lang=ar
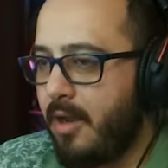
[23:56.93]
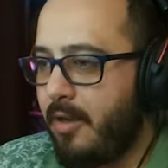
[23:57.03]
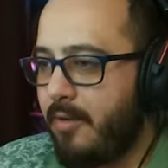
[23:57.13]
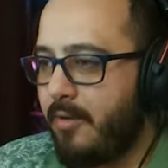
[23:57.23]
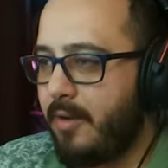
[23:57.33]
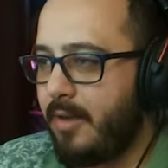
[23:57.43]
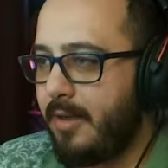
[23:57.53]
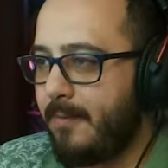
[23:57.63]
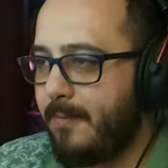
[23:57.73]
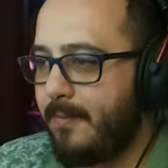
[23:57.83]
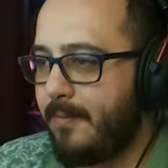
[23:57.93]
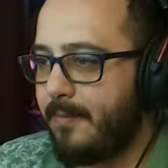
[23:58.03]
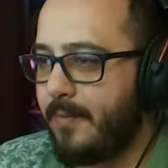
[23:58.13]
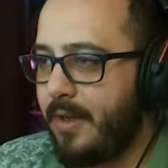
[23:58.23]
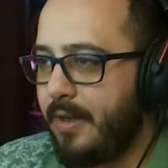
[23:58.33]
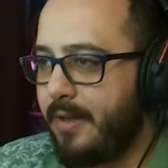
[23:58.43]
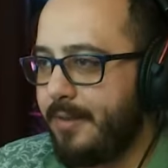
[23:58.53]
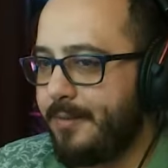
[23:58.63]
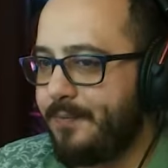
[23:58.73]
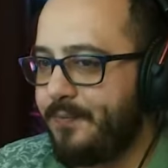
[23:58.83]
ايوه ايوه
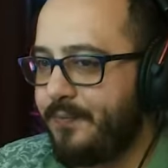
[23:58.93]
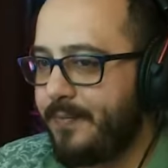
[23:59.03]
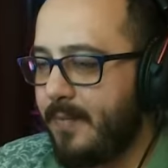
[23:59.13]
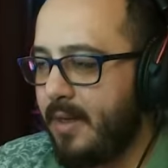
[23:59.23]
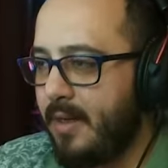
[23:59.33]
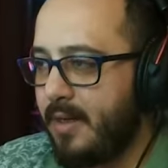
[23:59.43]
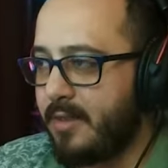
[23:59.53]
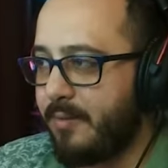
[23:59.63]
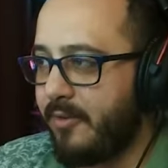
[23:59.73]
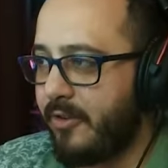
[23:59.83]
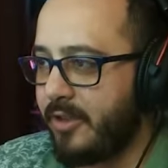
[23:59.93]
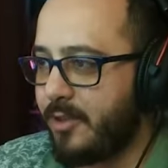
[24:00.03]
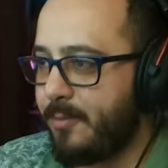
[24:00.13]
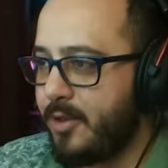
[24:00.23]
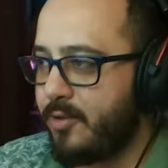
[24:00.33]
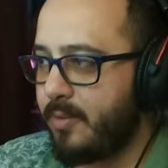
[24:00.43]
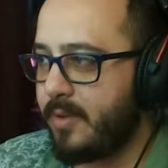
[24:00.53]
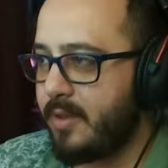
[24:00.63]
لازم نرفع التجميع شوي